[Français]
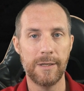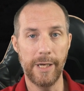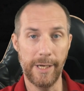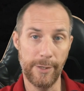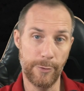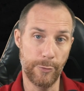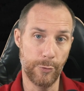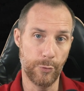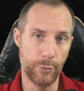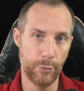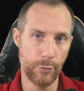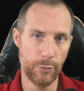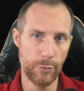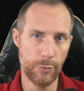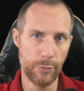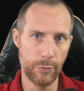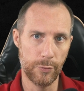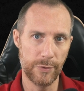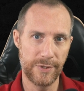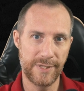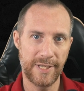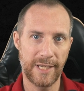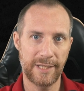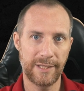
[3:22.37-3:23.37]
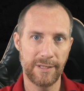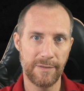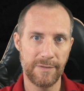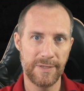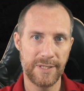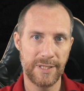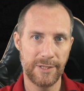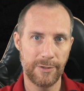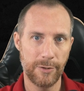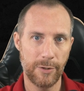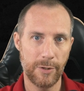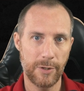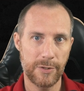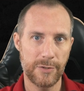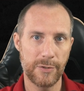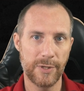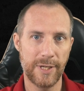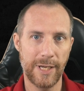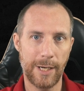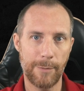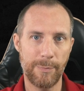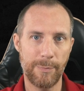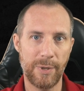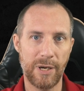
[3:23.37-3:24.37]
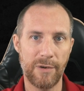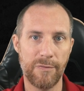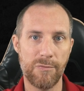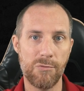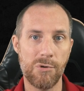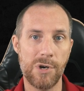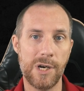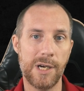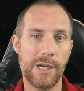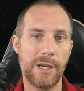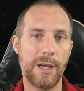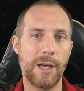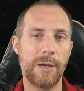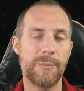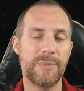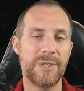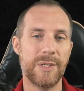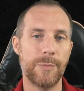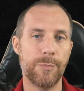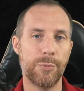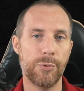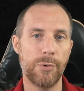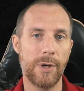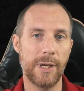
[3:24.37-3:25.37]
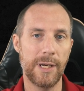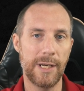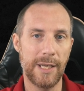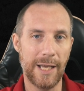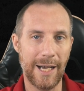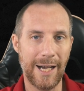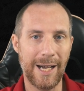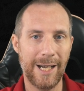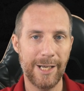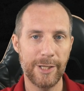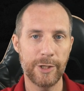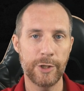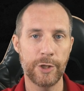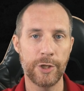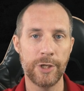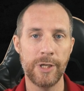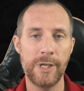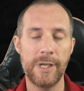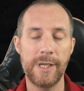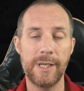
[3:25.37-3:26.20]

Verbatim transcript: Et du coup, certains visiteurs se garent parfois un petit peu à l'arrache,